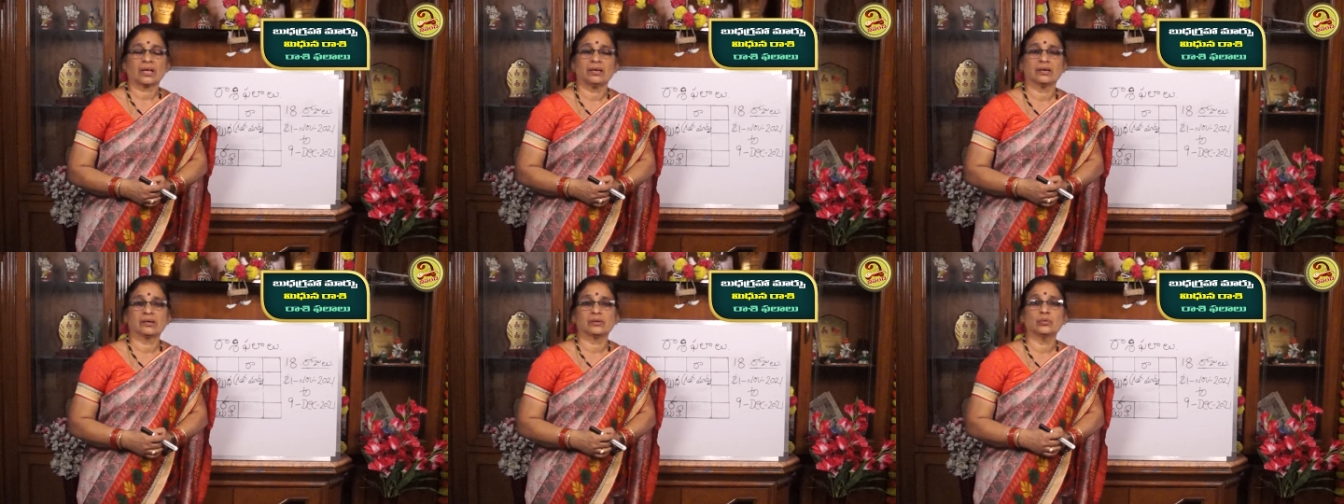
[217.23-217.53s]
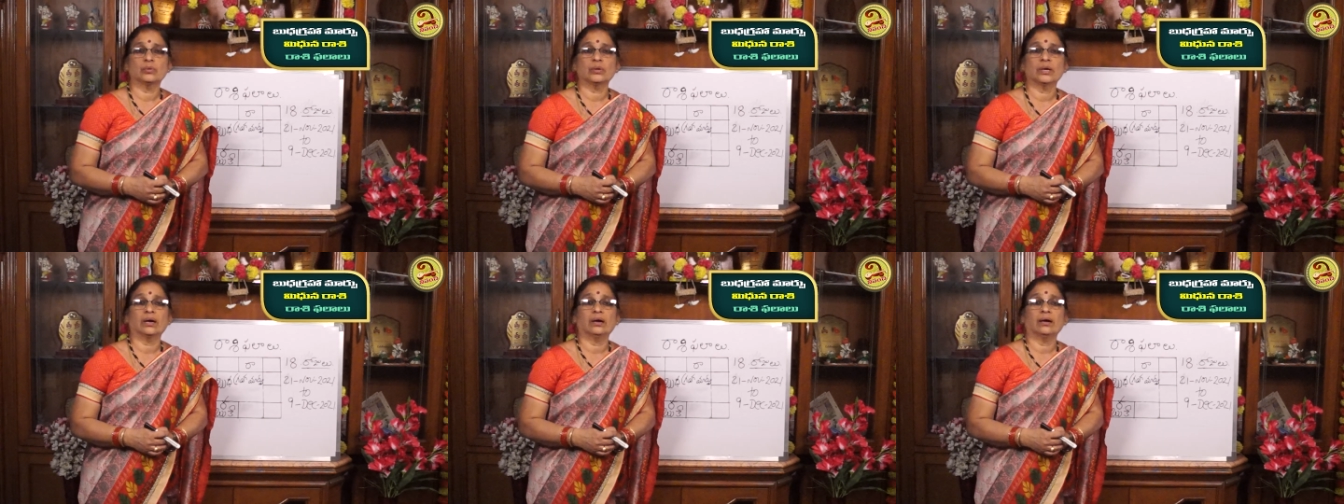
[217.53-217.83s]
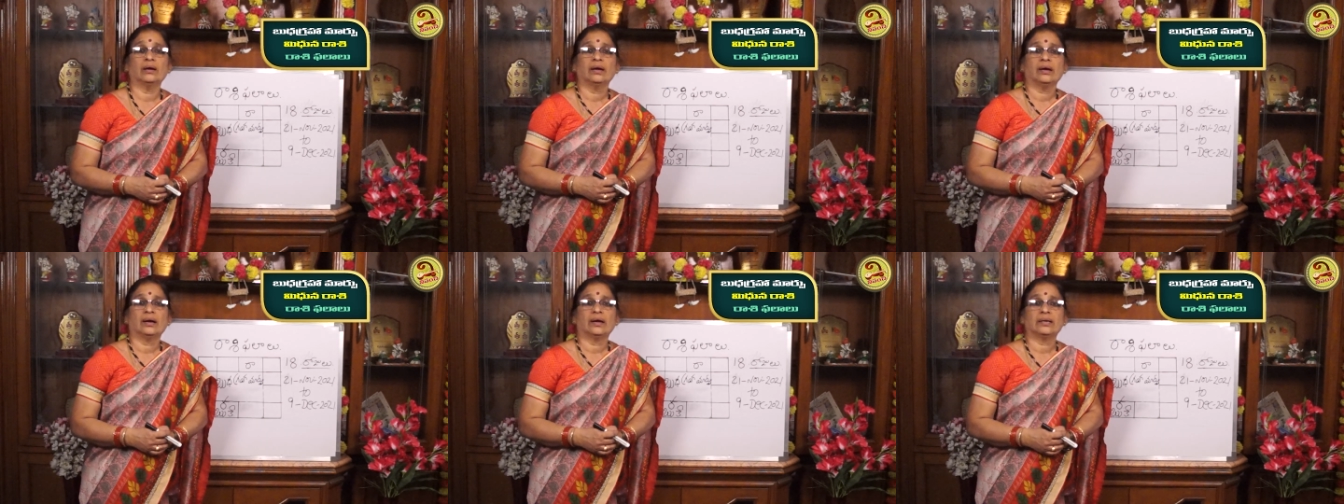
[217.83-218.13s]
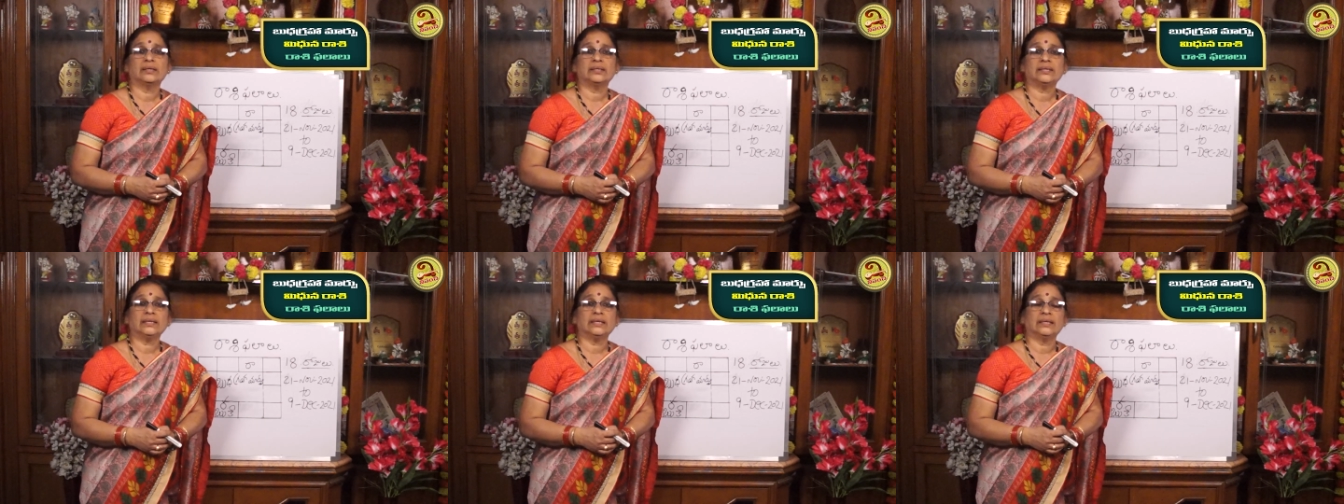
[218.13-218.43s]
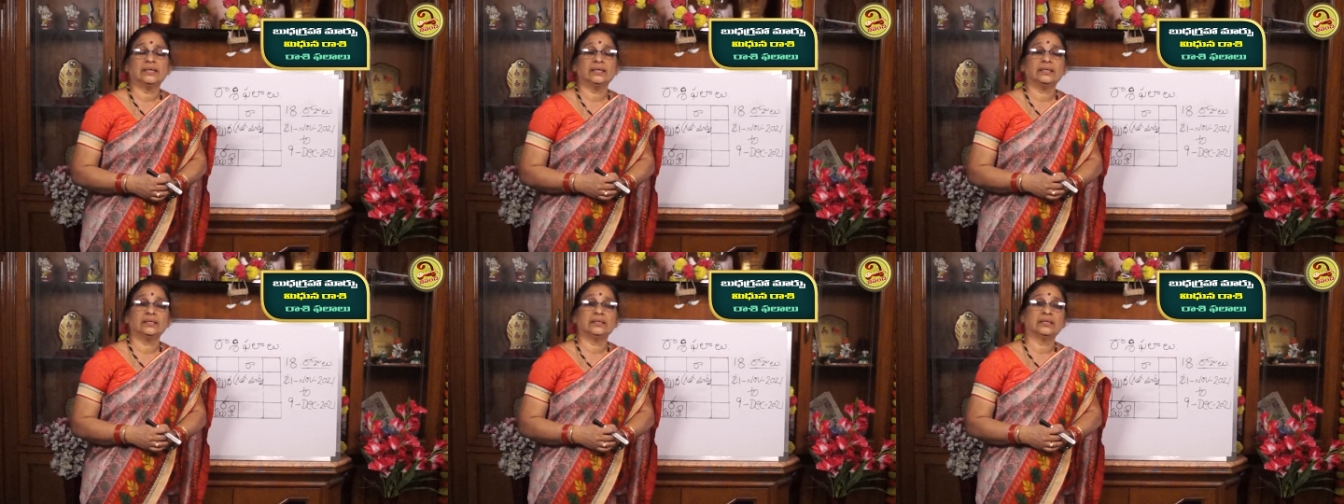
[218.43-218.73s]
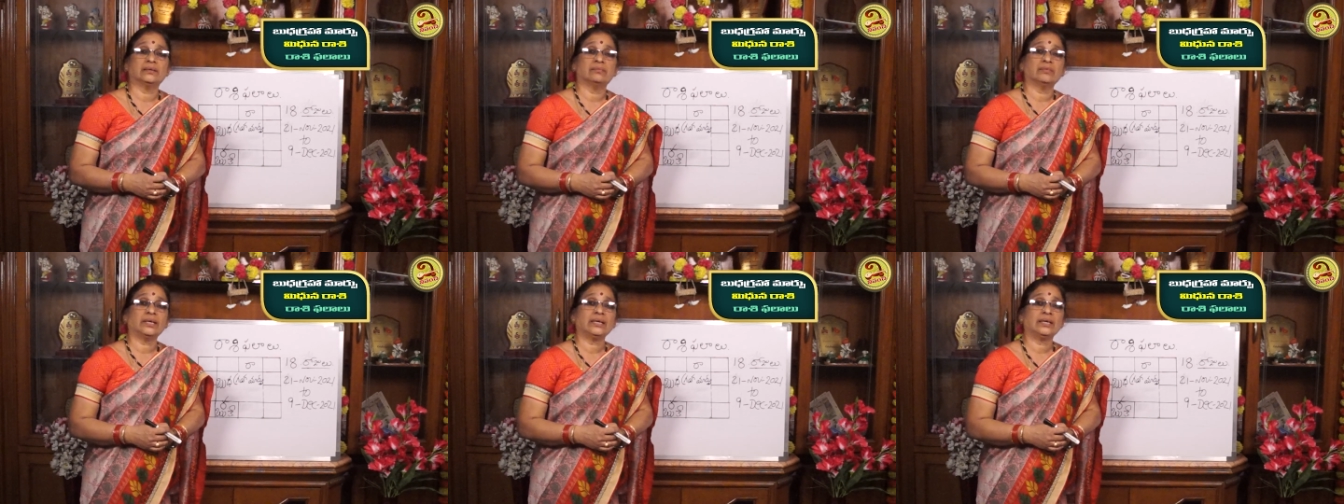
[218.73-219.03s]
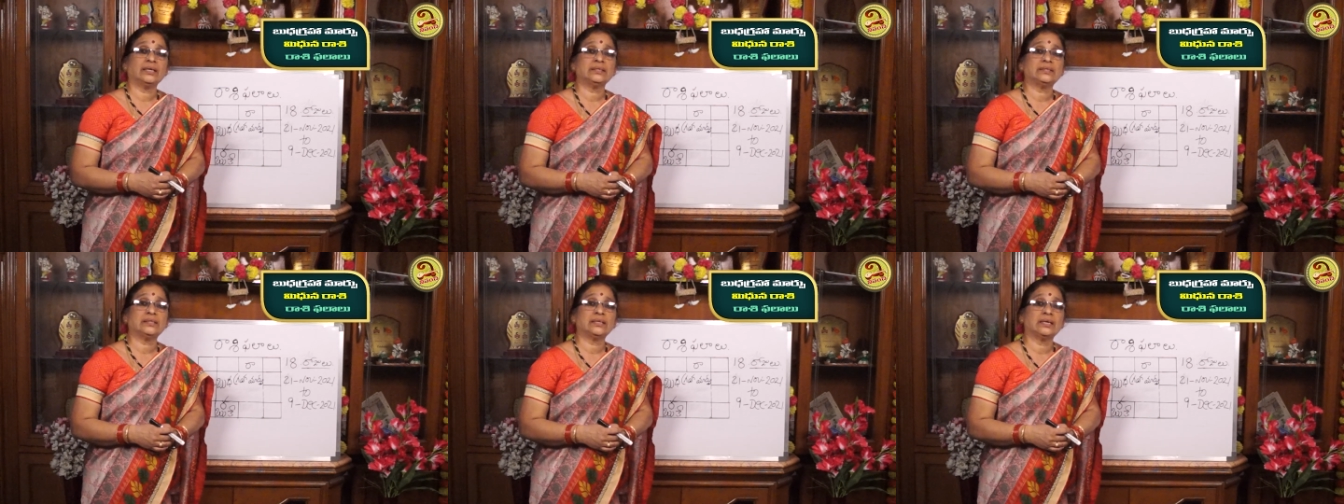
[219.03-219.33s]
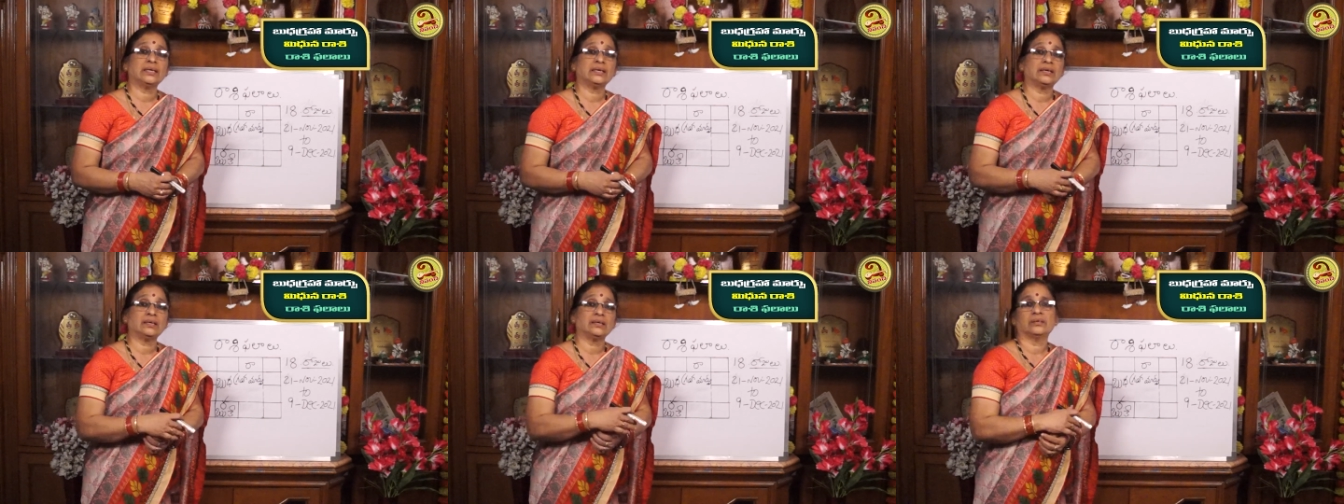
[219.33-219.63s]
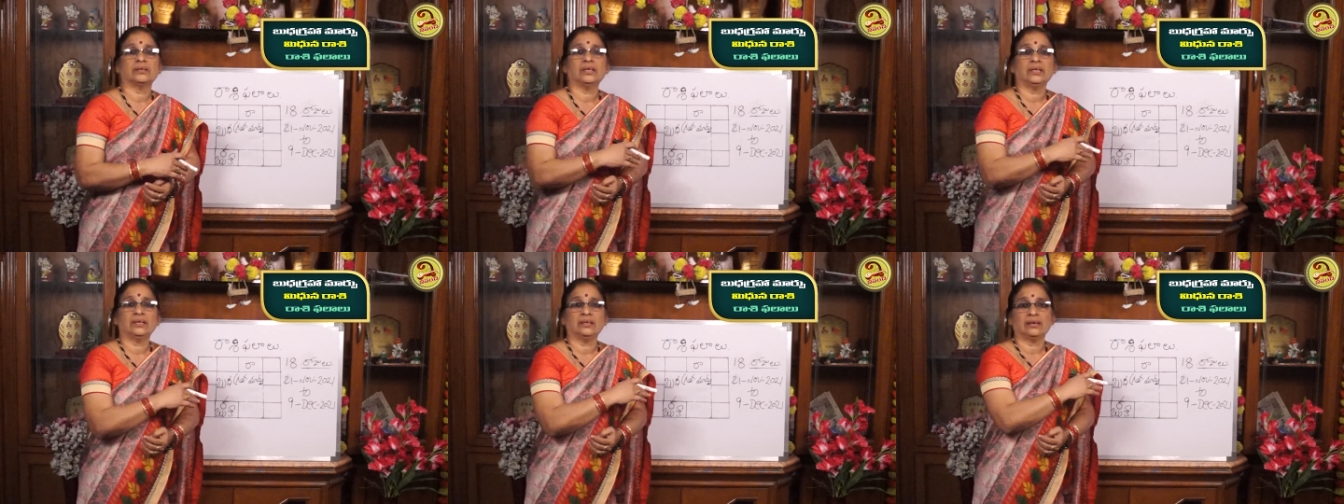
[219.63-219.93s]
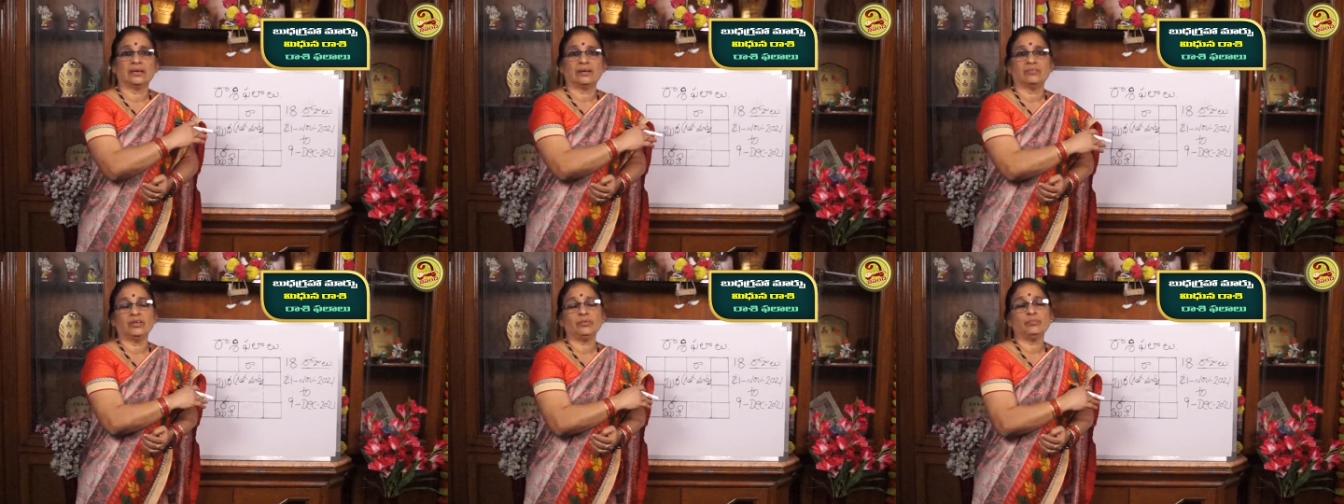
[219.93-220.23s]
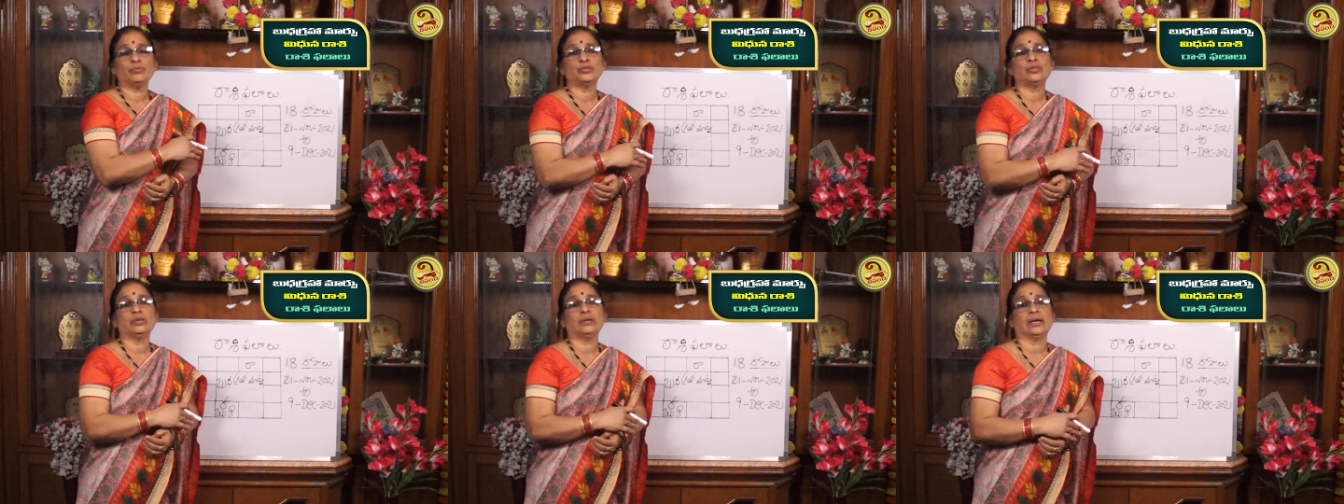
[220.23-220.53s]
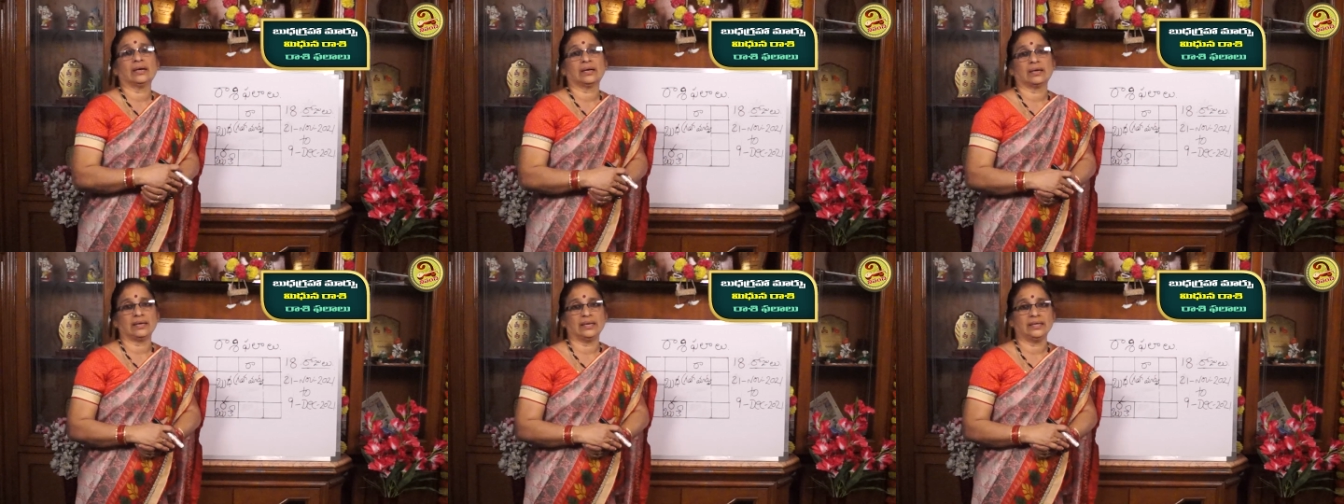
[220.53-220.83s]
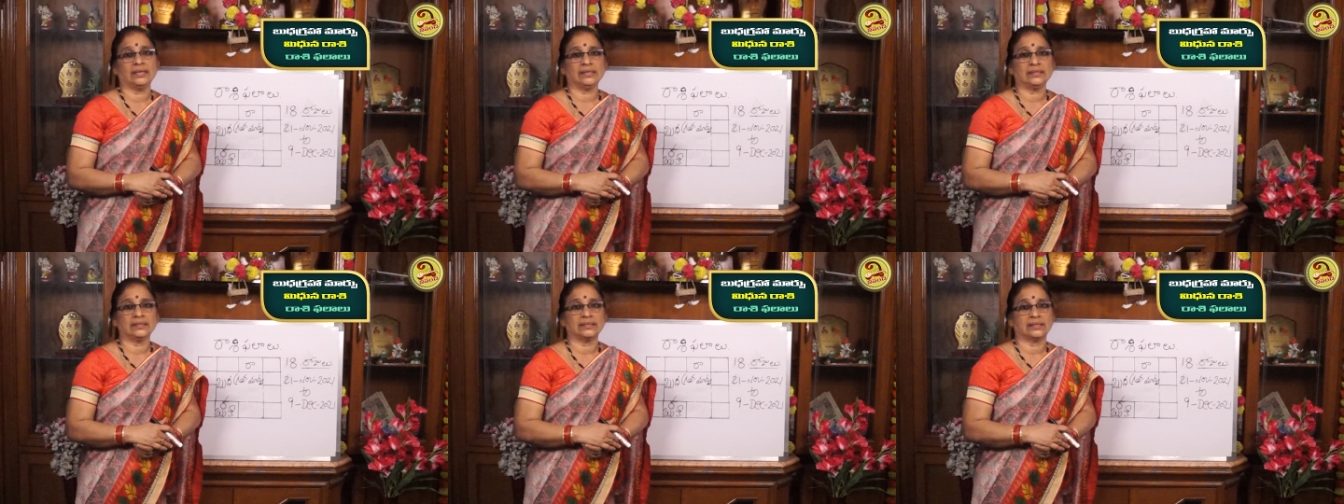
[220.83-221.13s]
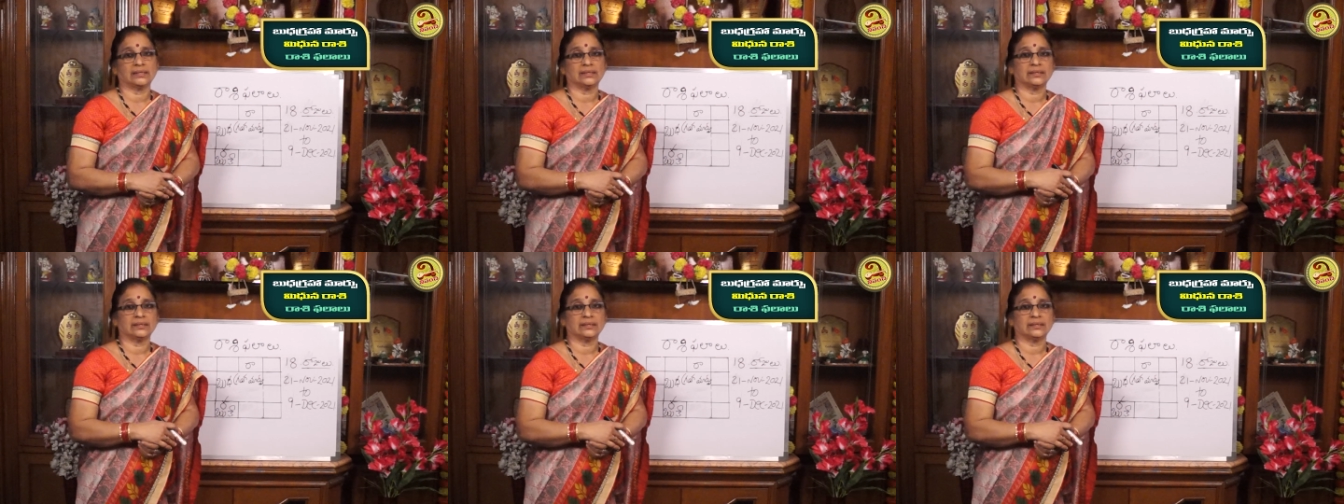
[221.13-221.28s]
ఎక్కువగా అంటే ఎవరైతే ఈ రవి బుధుల కలయిక